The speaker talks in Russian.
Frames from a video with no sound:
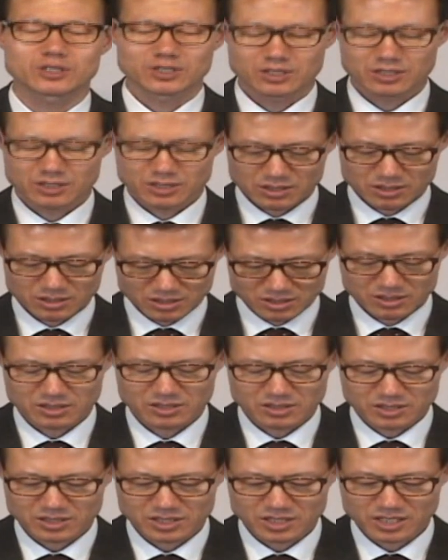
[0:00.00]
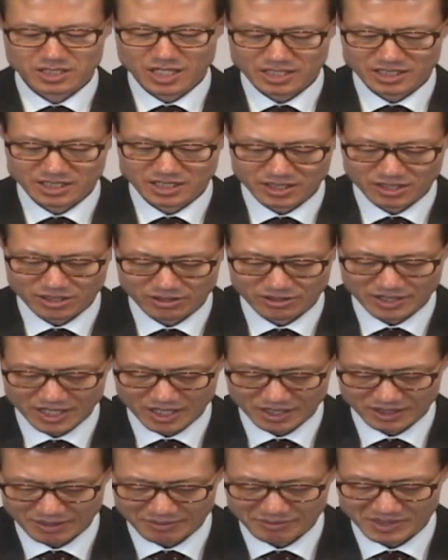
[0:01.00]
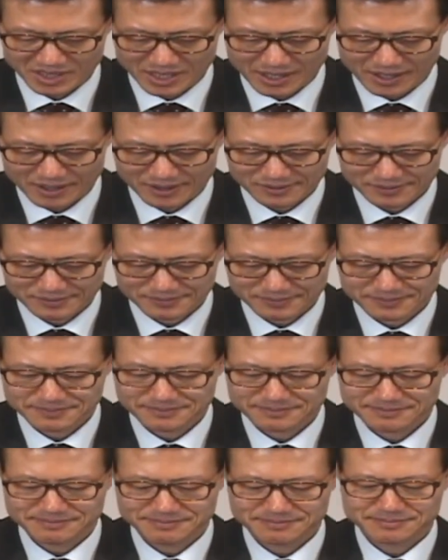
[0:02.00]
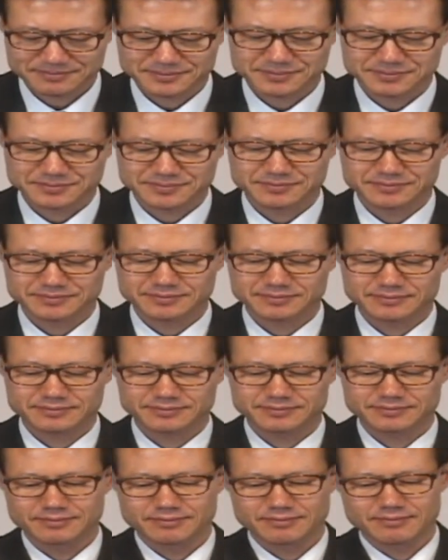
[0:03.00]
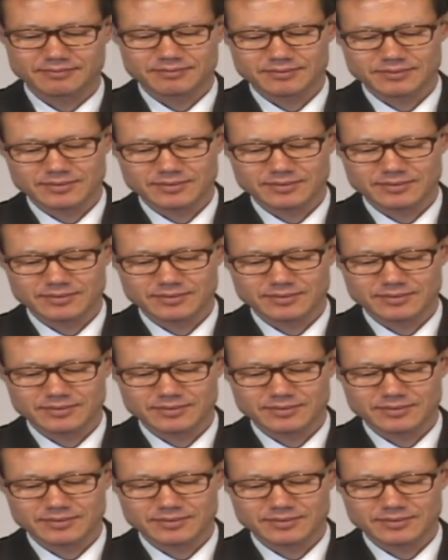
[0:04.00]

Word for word: мы не должны позволять себе склоняться пред лицом трудностей.